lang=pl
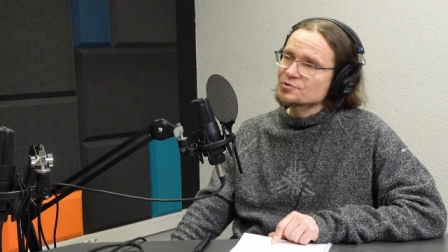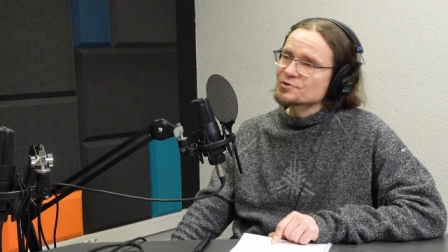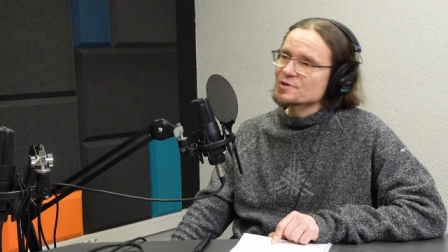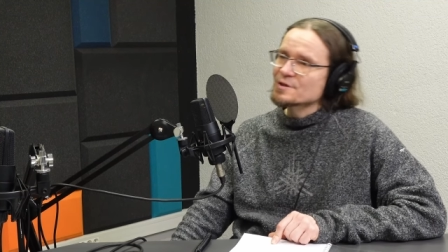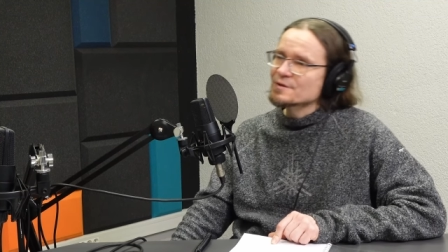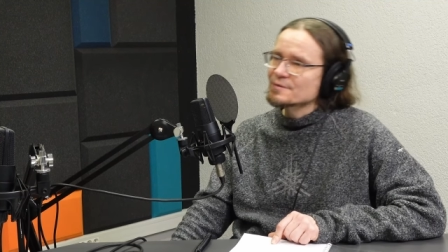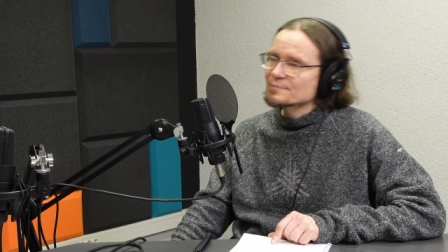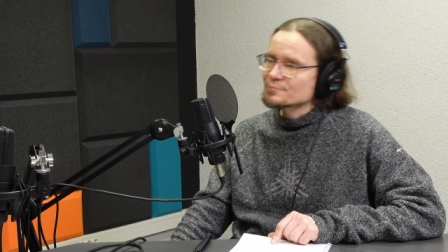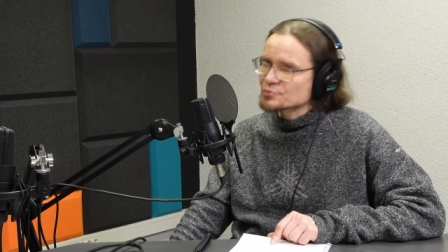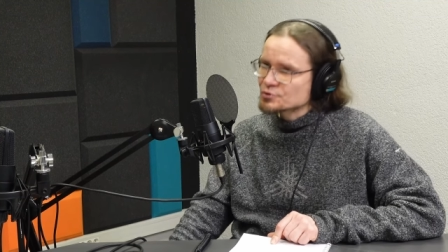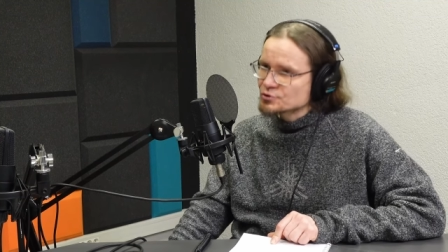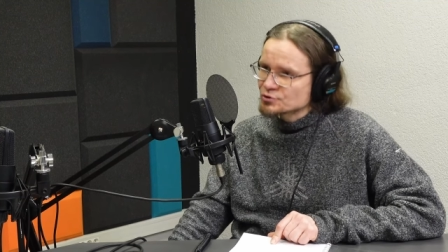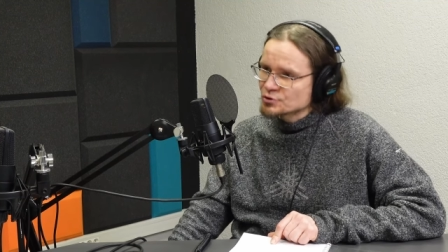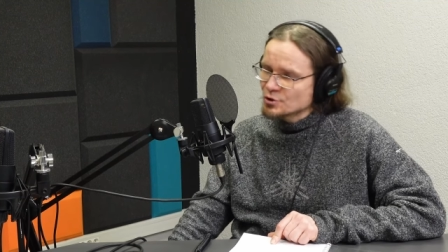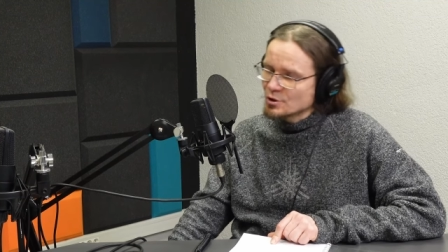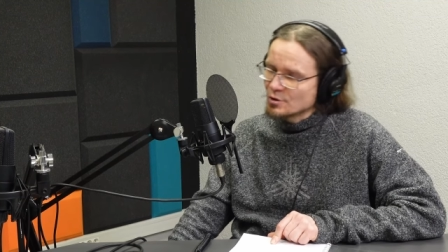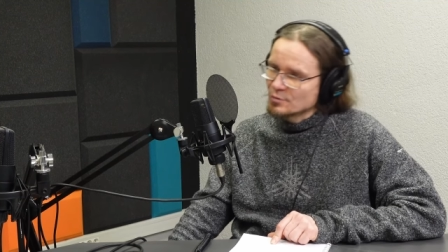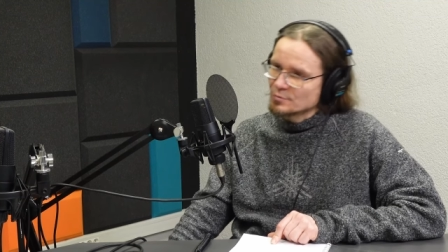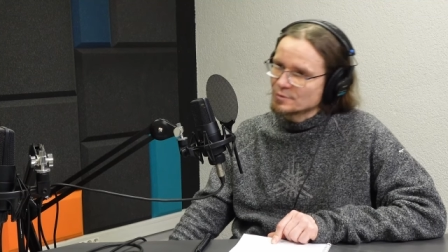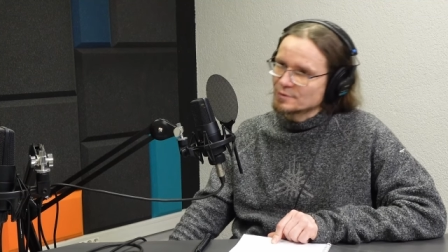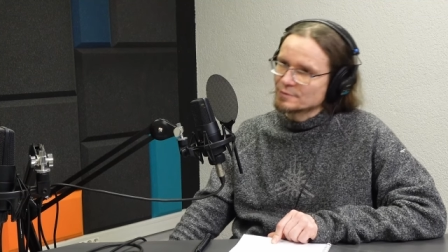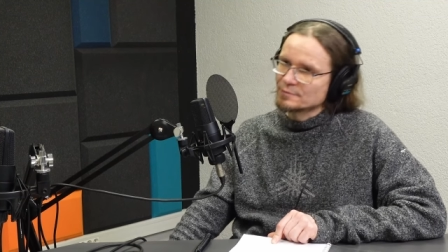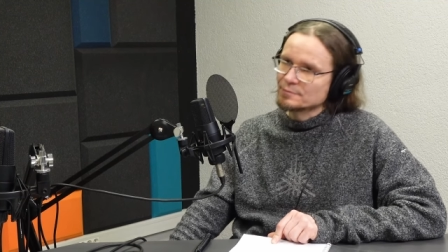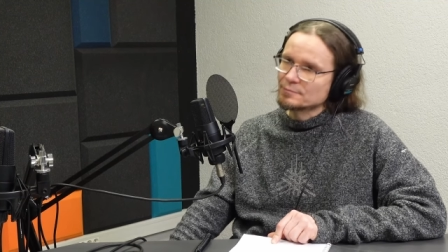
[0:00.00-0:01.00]
że
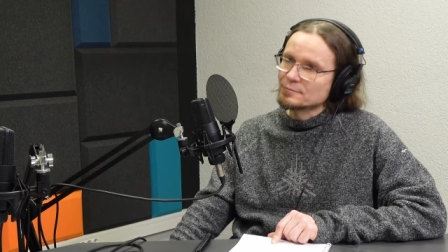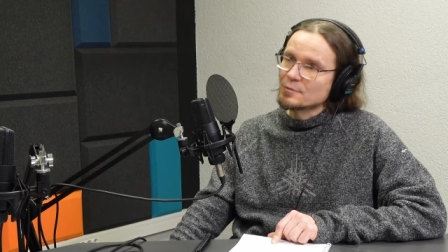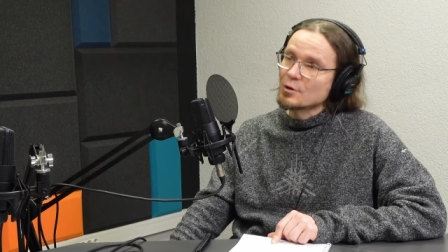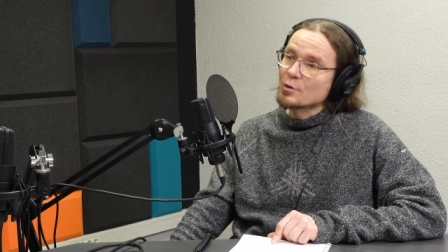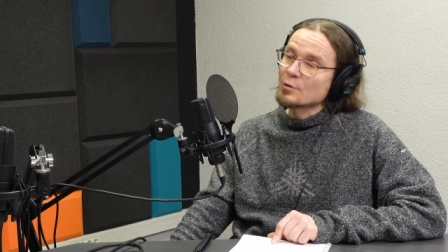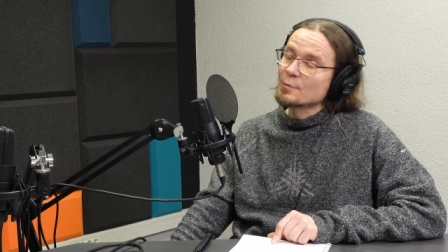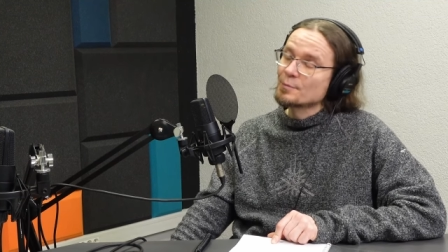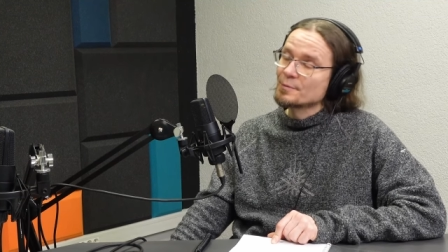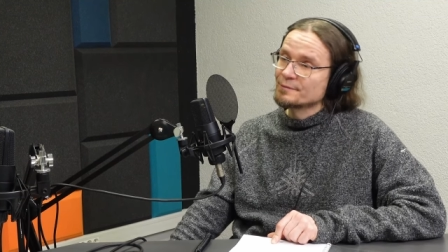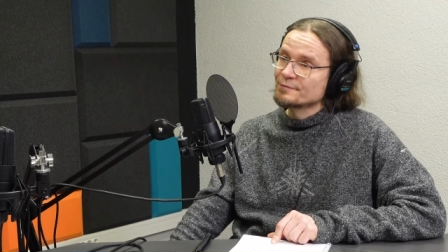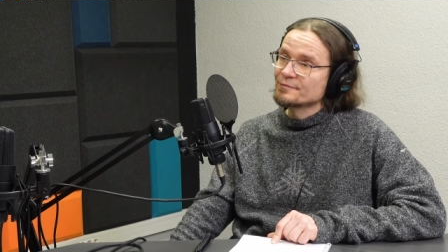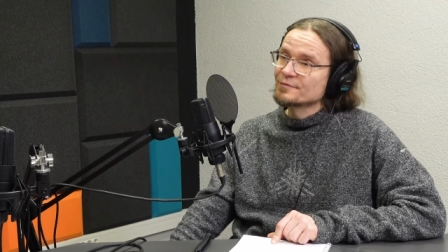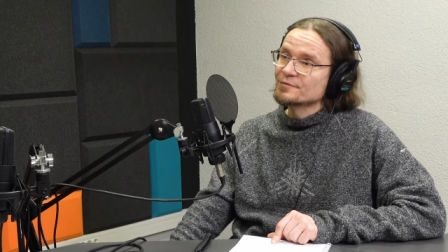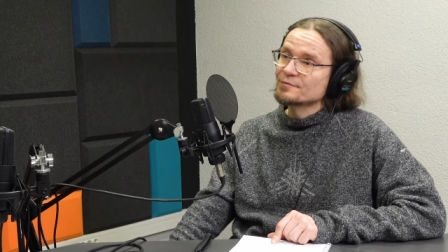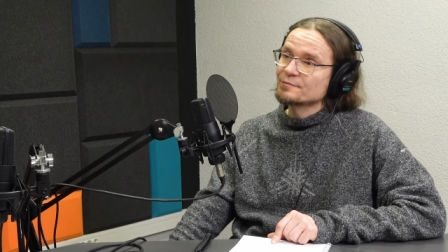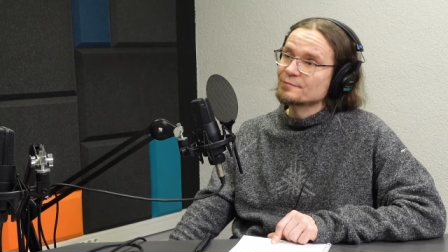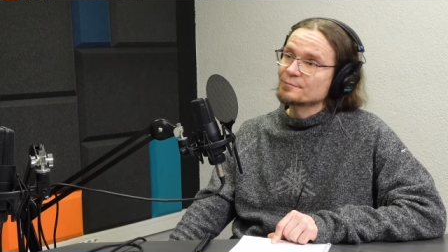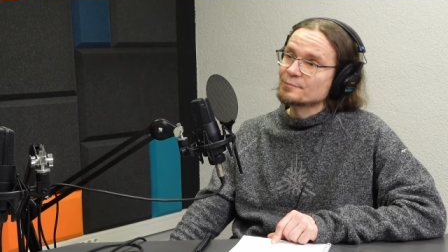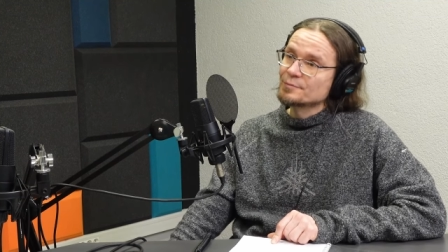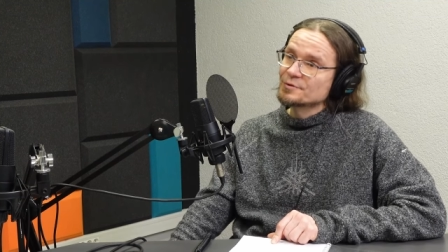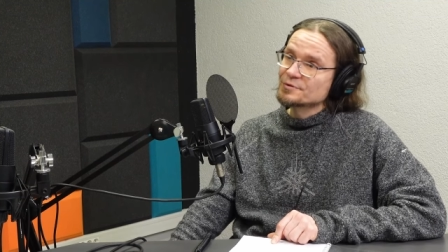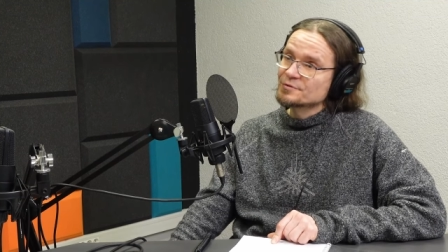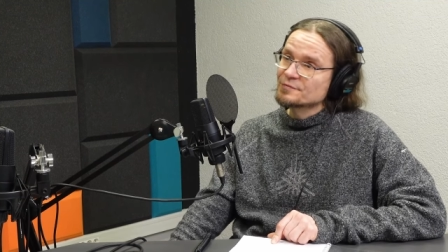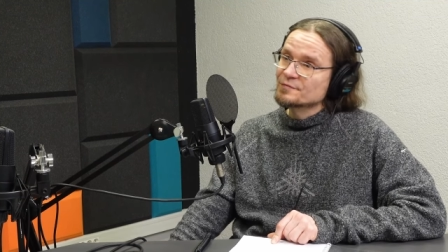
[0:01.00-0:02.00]
pszczoły mogłyby wy
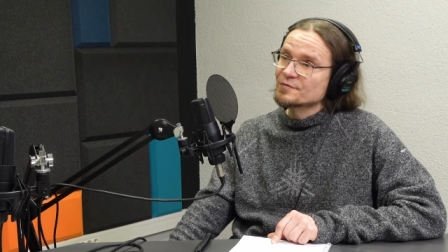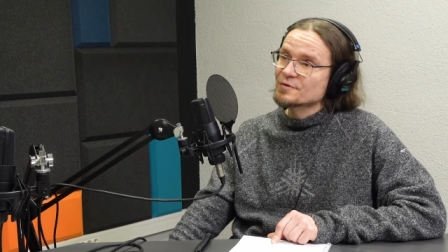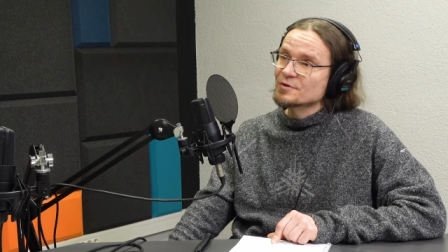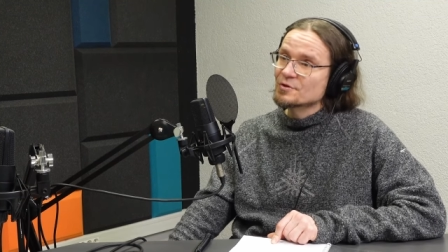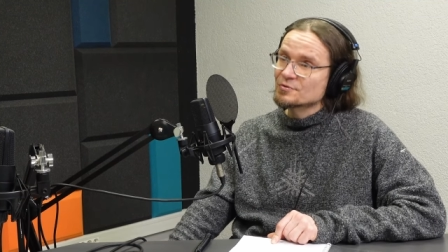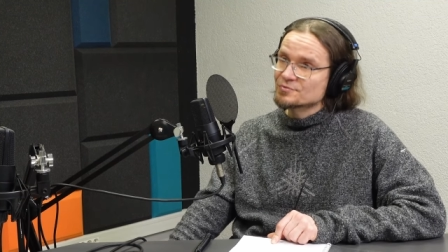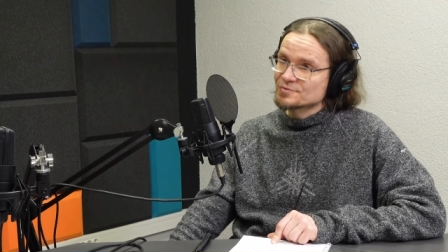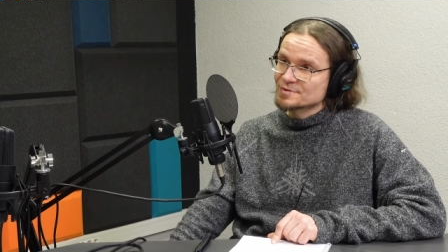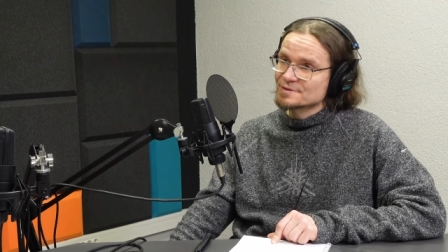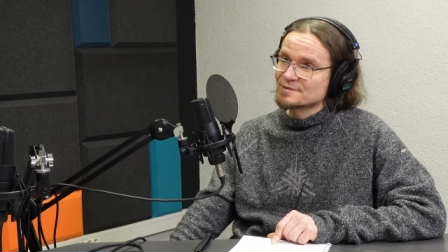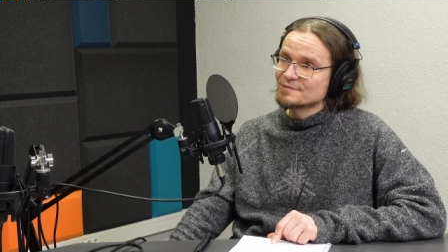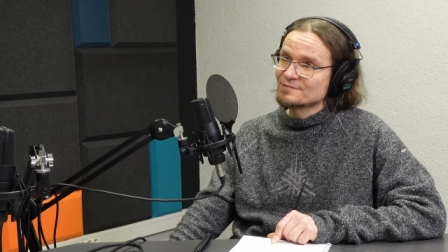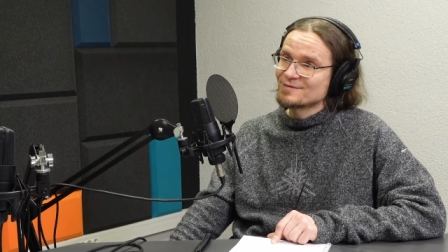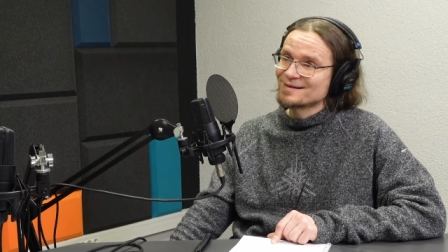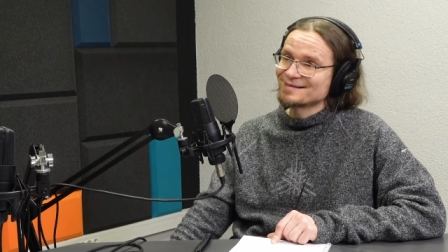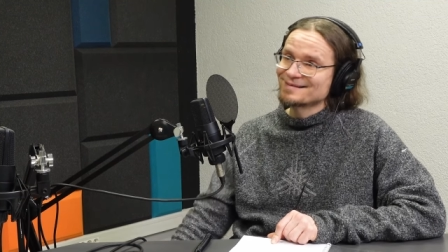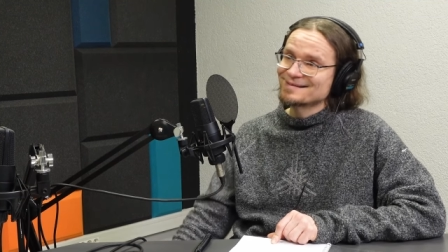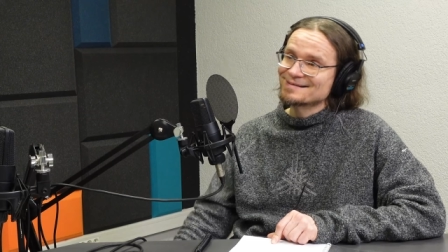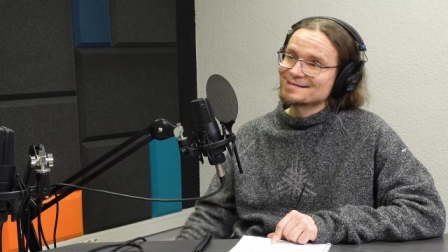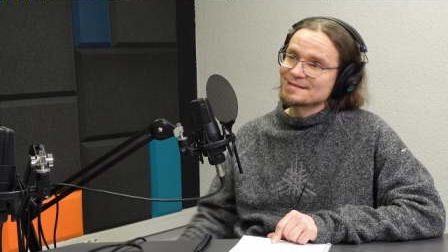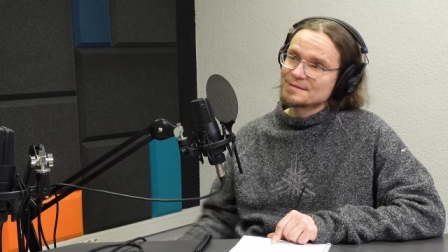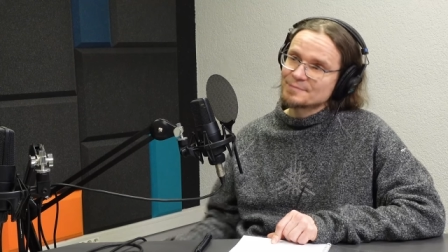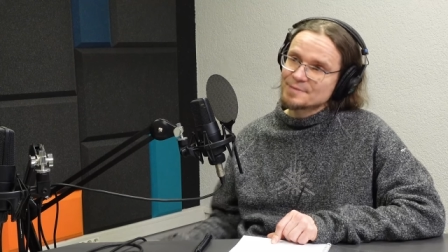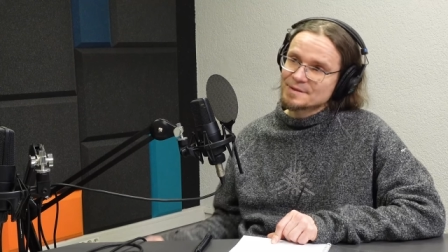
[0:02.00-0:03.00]
być
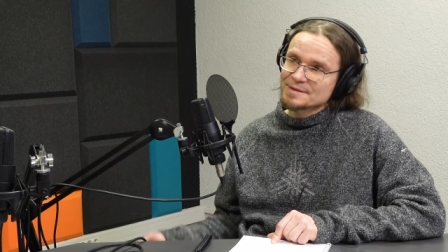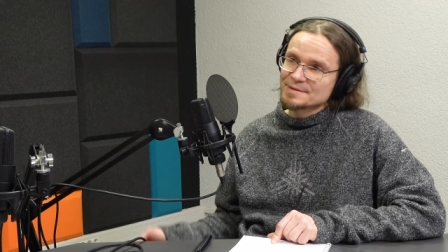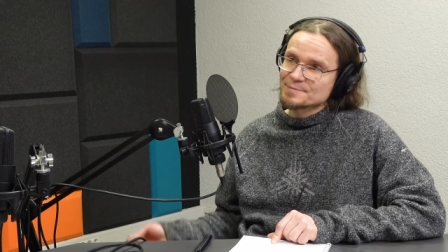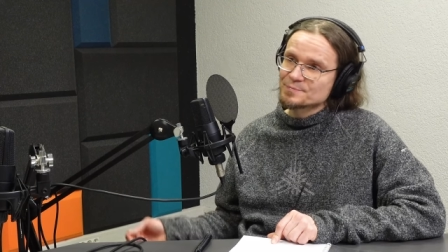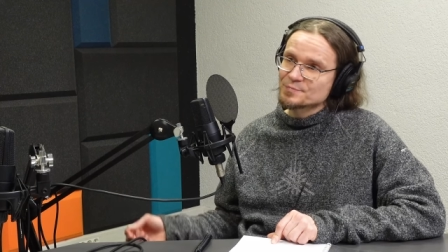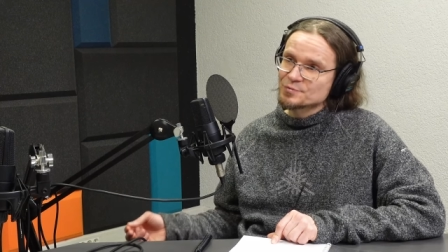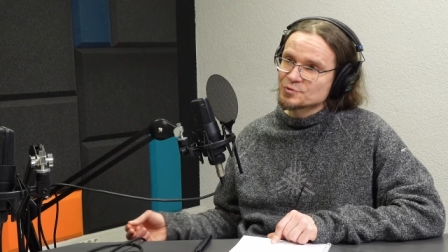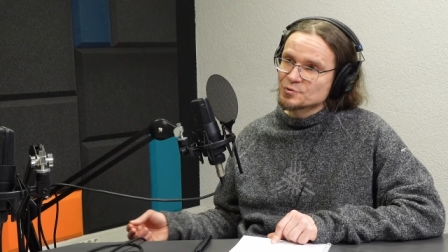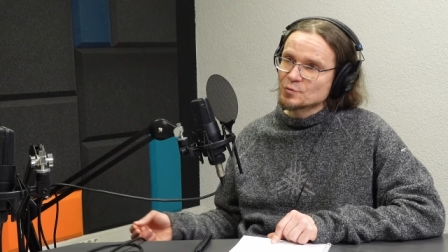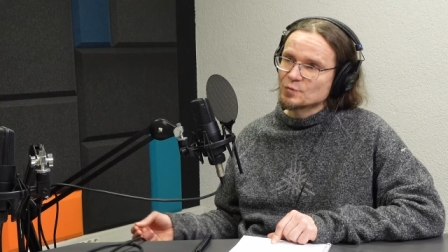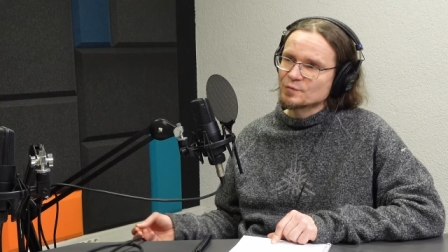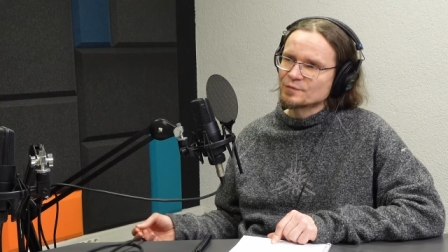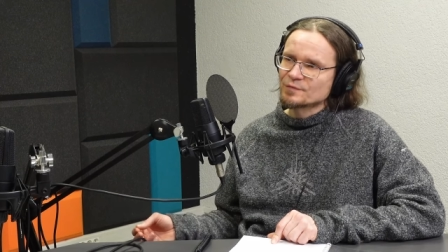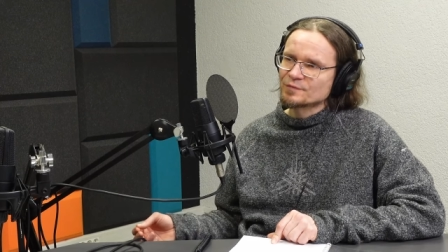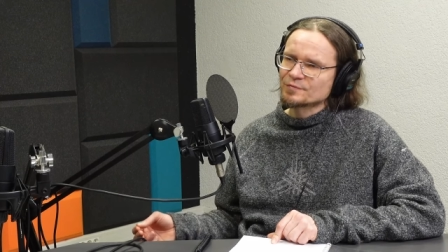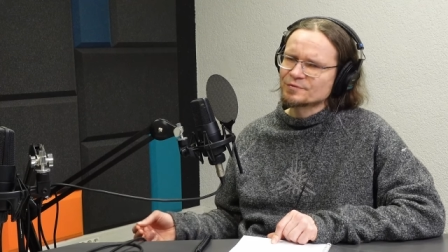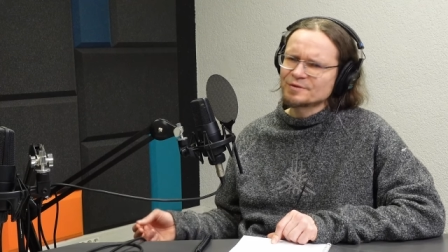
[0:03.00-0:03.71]
wykorzystywane zamiast psów.